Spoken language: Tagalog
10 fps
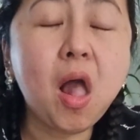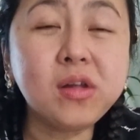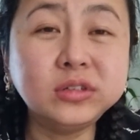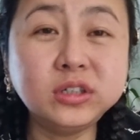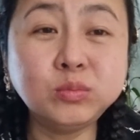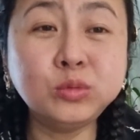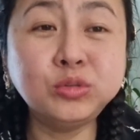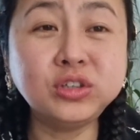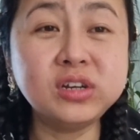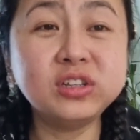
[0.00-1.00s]
Ngayon
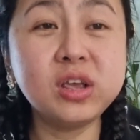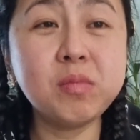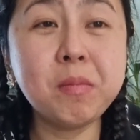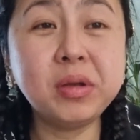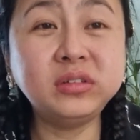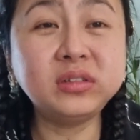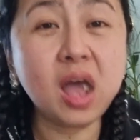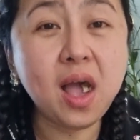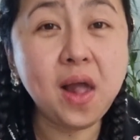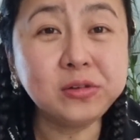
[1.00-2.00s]
pupunta na sa ibang
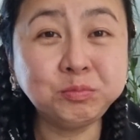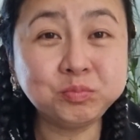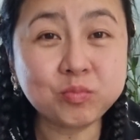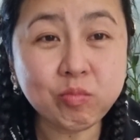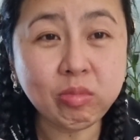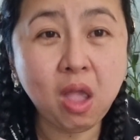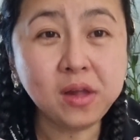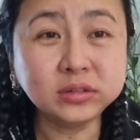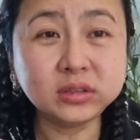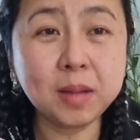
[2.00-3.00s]
bansa.
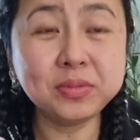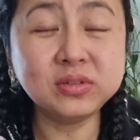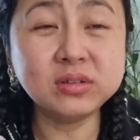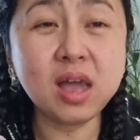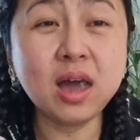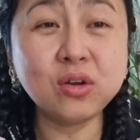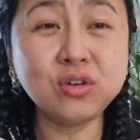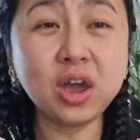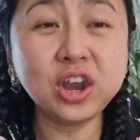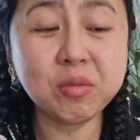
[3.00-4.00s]
Tapos
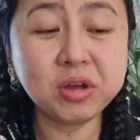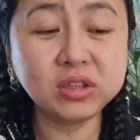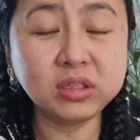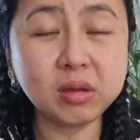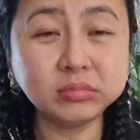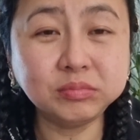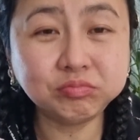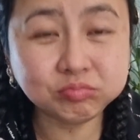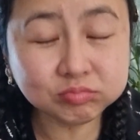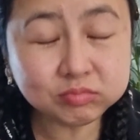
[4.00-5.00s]
nagkakaroon na kayo ng magandang
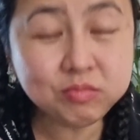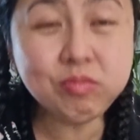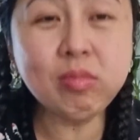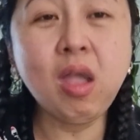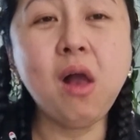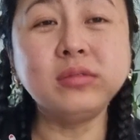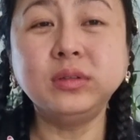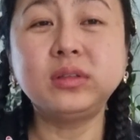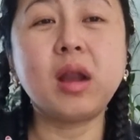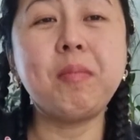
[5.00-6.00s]

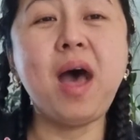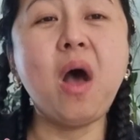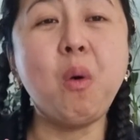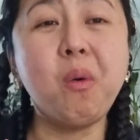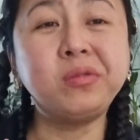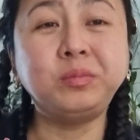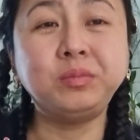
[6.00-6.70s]
trabaho.